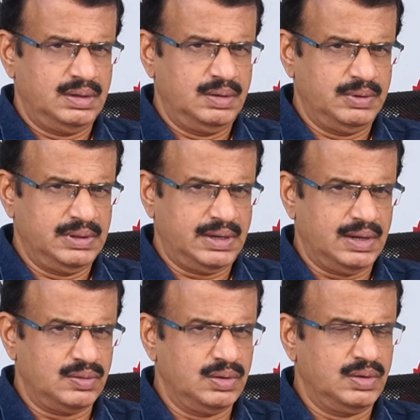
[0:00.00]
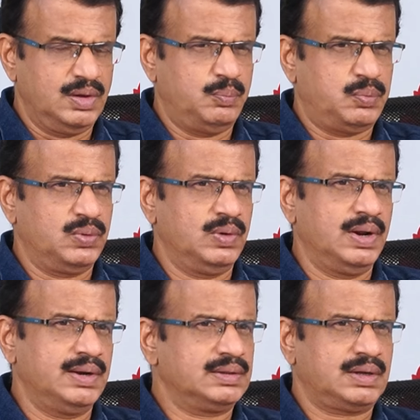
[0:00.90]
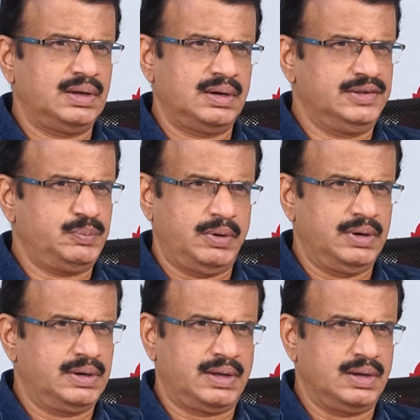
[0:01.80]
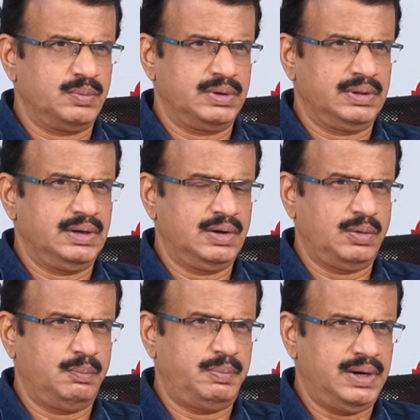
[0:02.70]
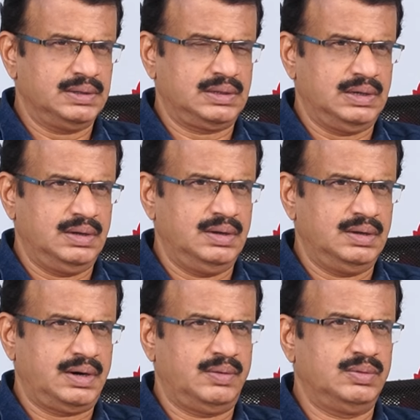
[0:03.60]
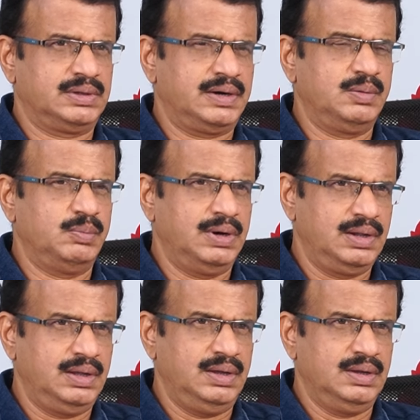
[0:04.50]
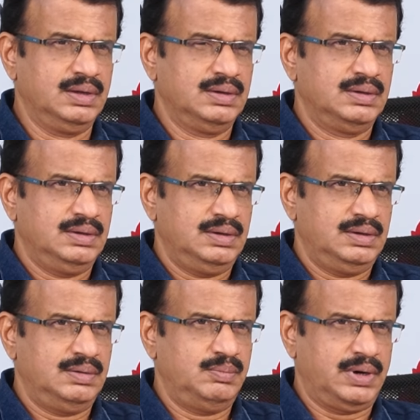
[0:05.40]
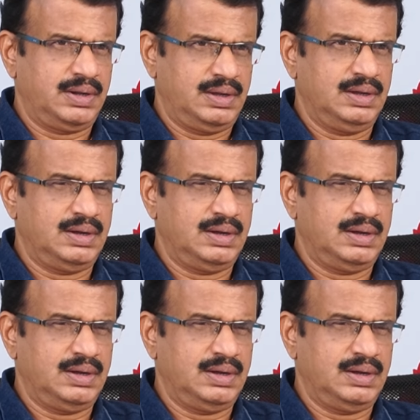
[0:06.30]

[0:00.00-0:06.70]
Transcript: ఈ మధ్య కాలంలో ఎప్పుడూ లేనంతగా రెచ్చిపోయినట్టు కనబడుతుంది అంటే ఒక పాత రేవంత్ రెడ్డి మళ్ళీ మనకి